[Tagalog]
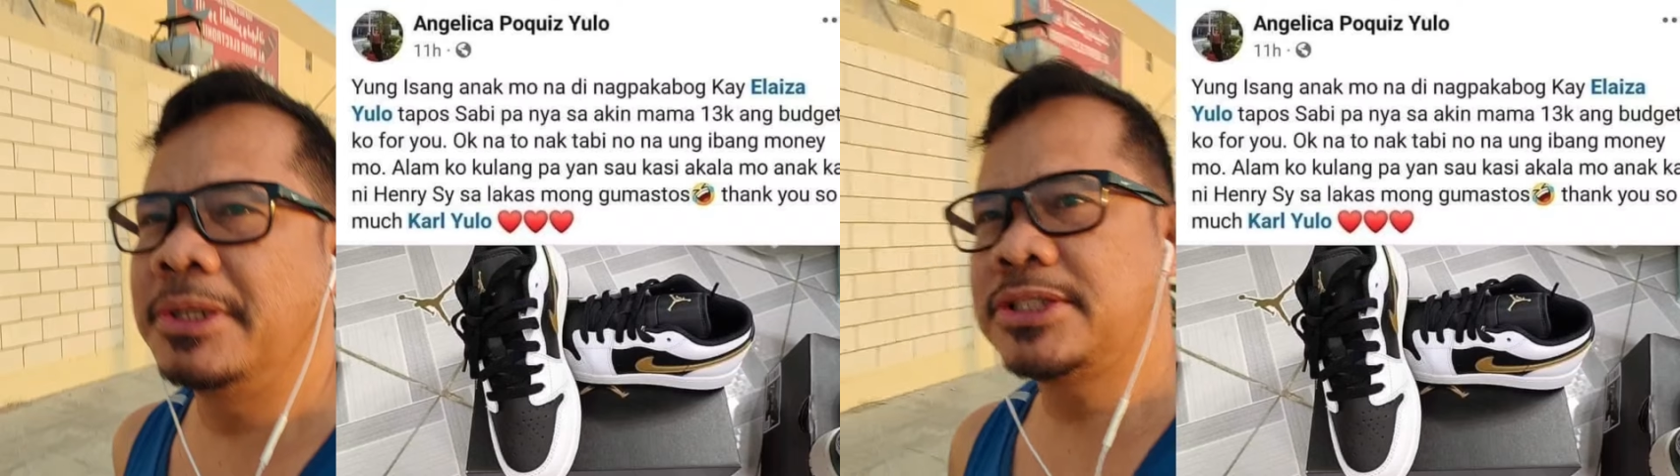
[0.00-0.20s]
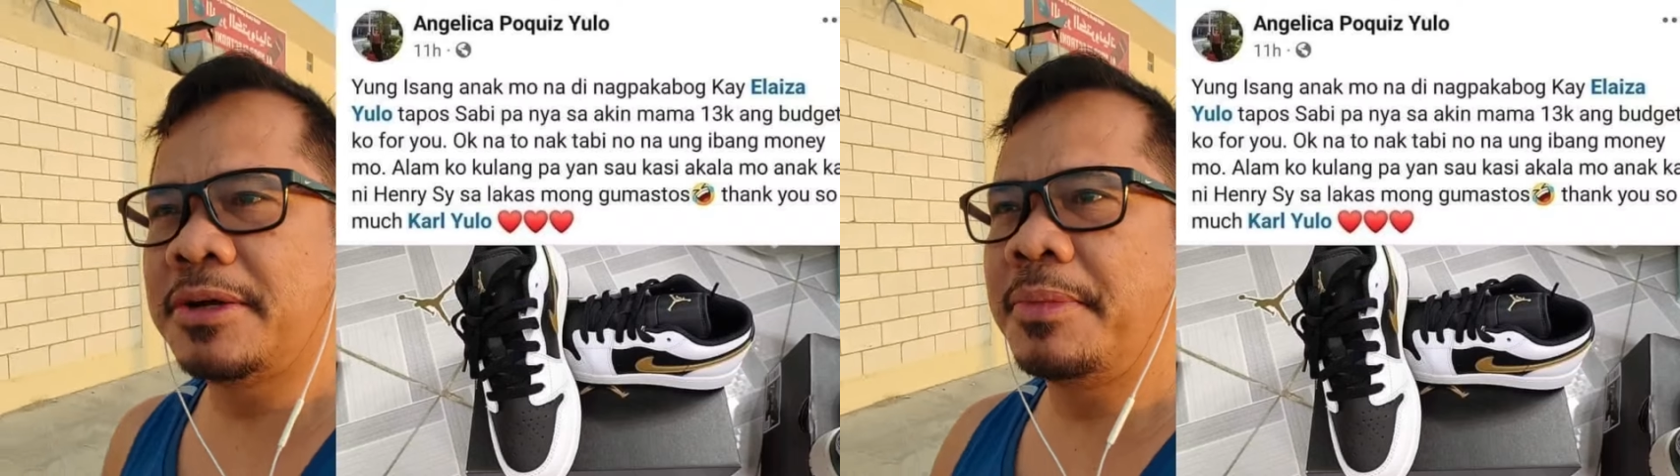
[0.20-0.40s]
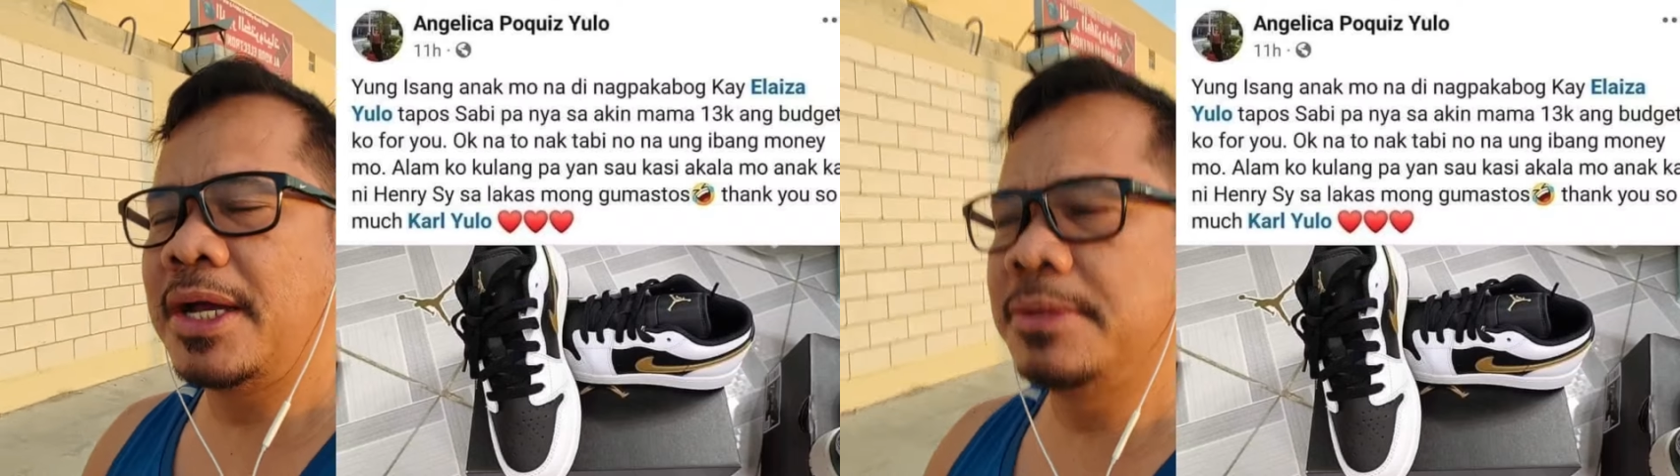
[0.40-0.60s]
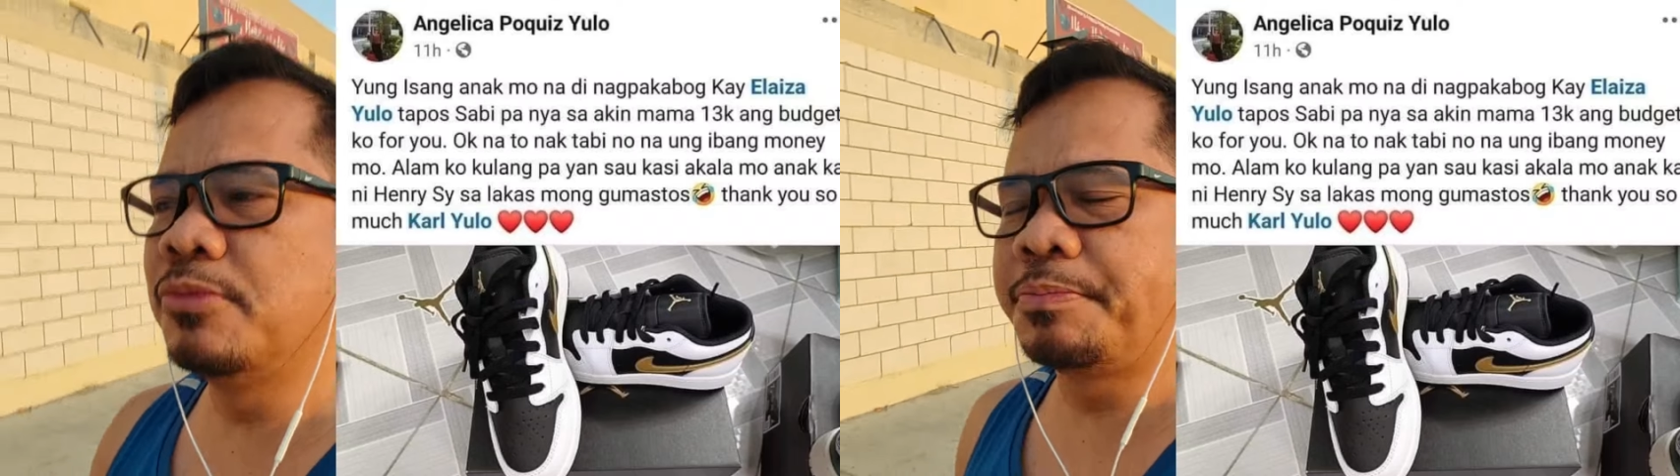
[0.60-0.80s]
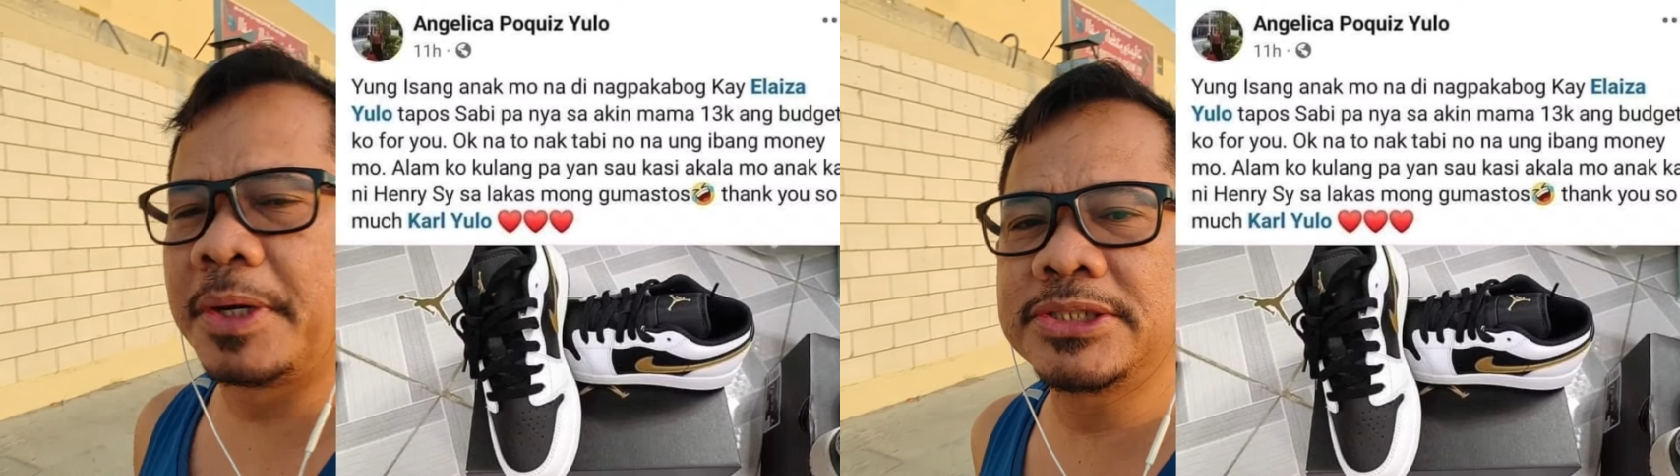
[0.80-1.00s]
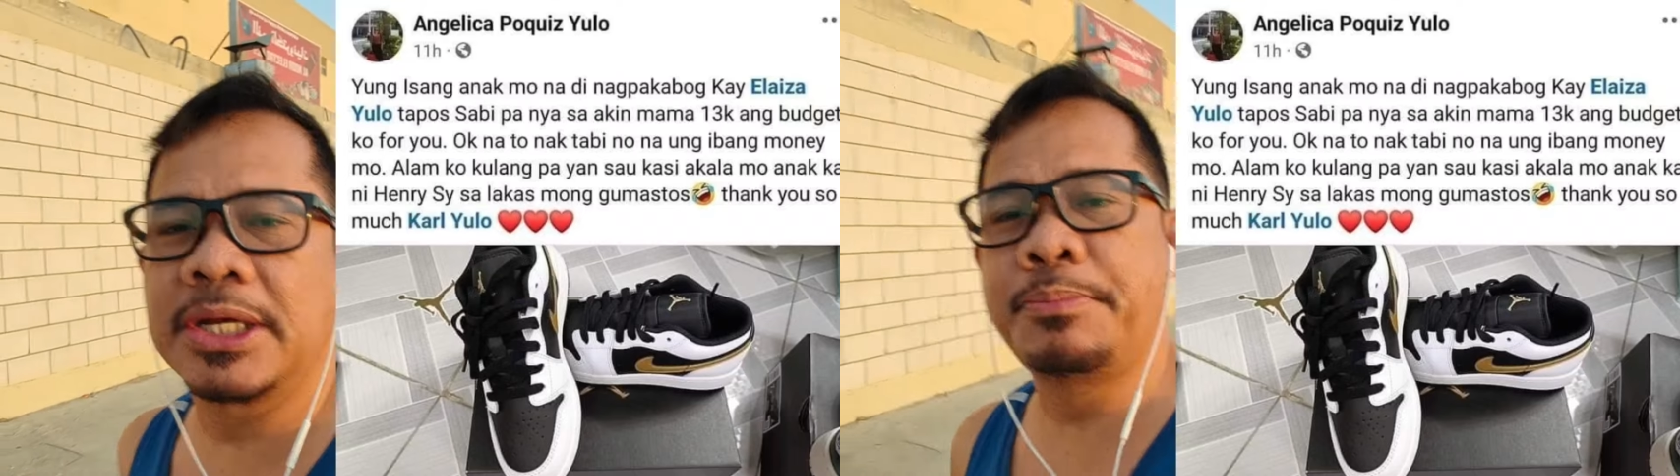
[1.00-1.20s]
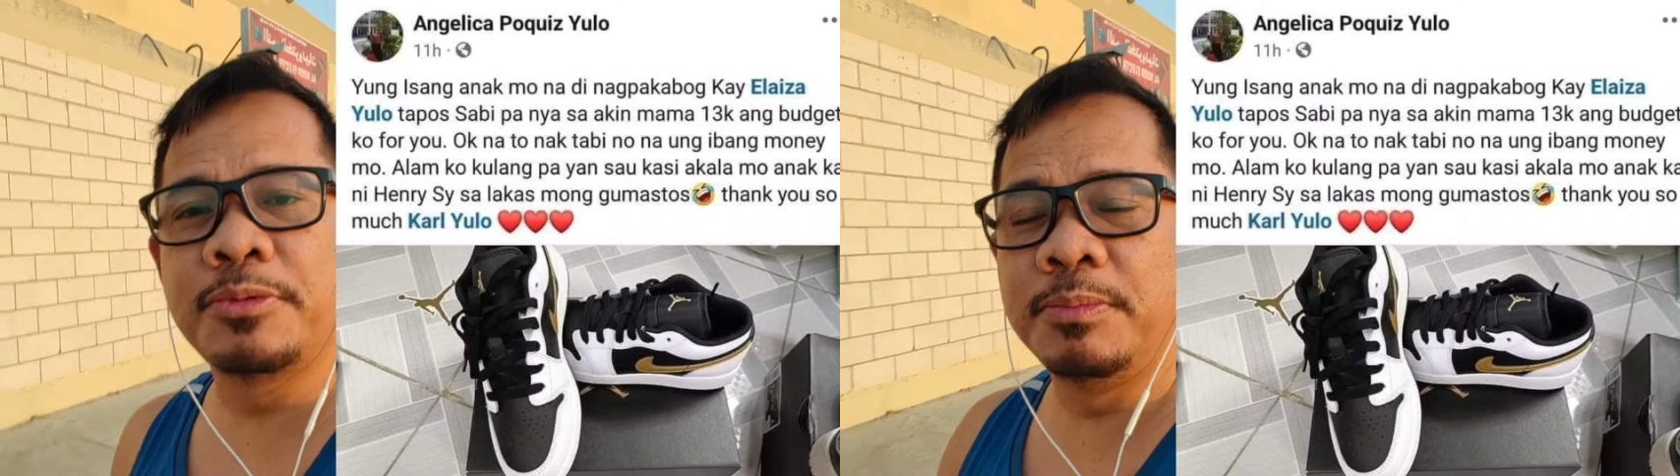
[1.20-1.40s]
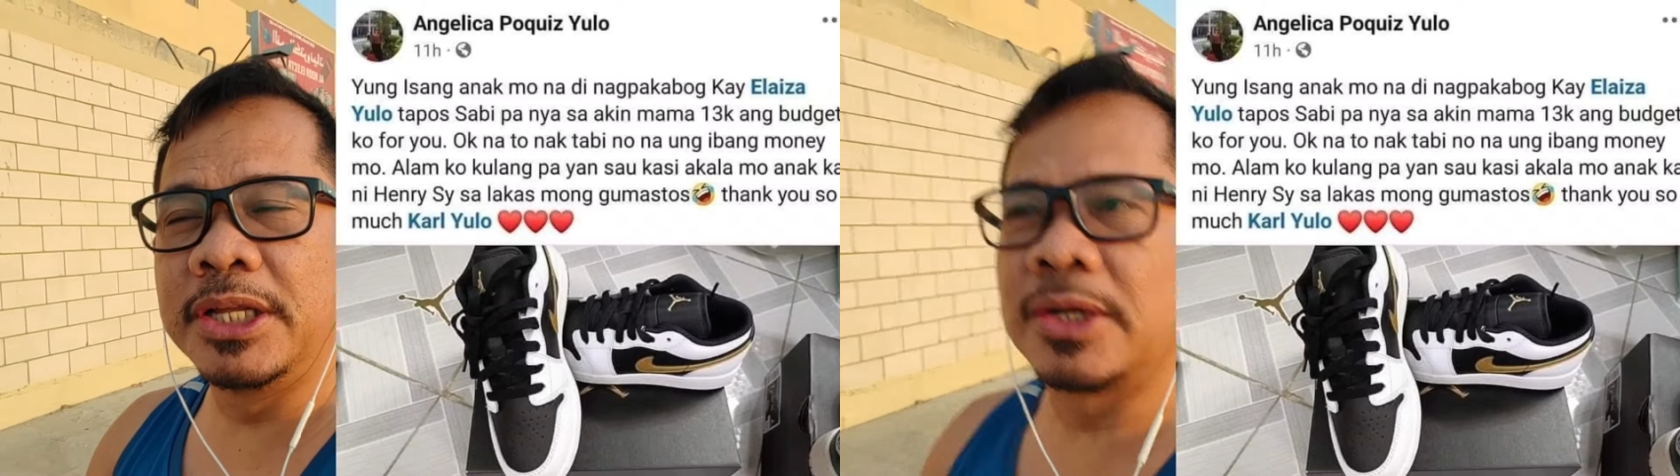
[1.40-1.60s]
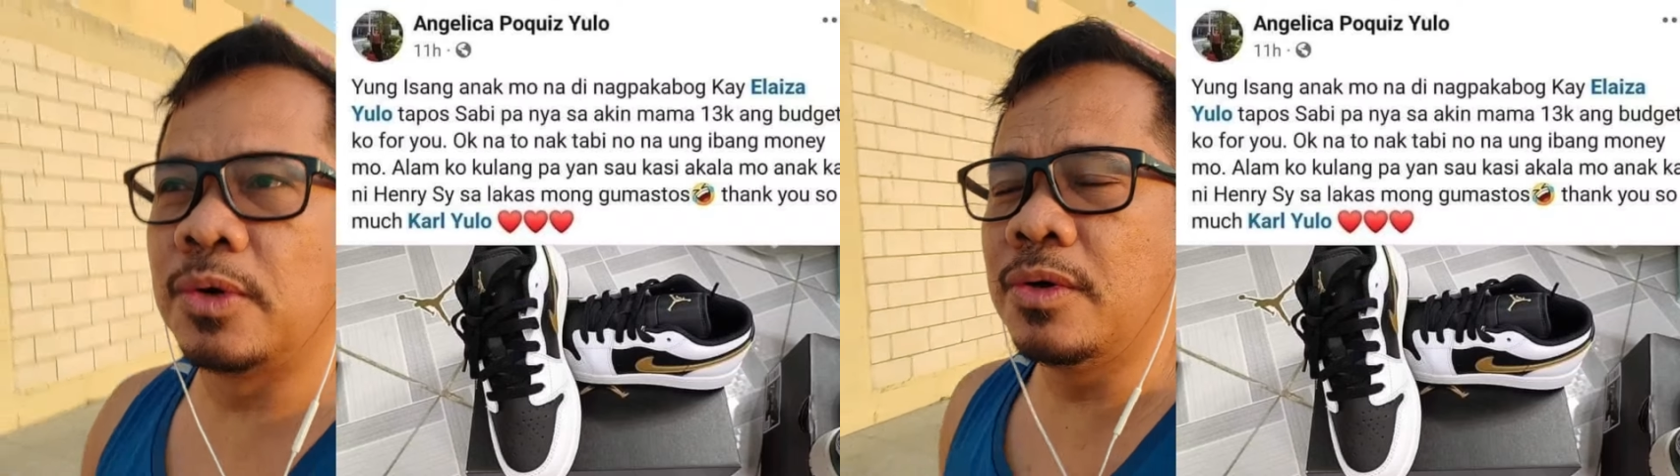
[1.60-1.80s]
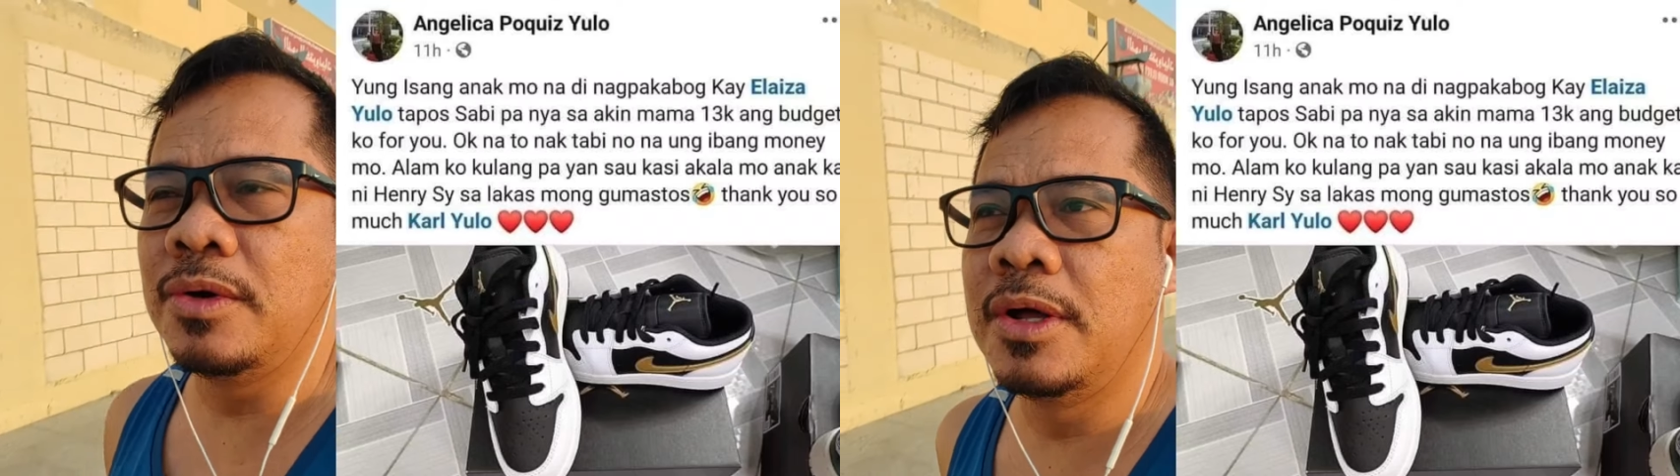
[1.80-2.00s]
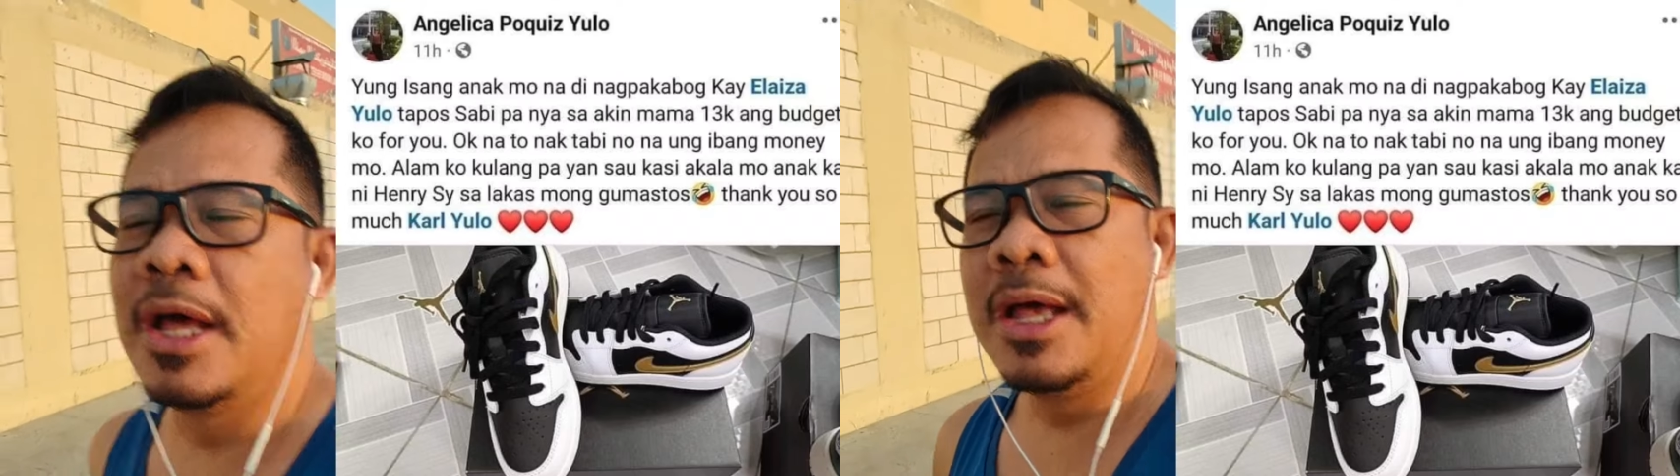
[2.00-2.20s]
masamain mo pa sa publiko.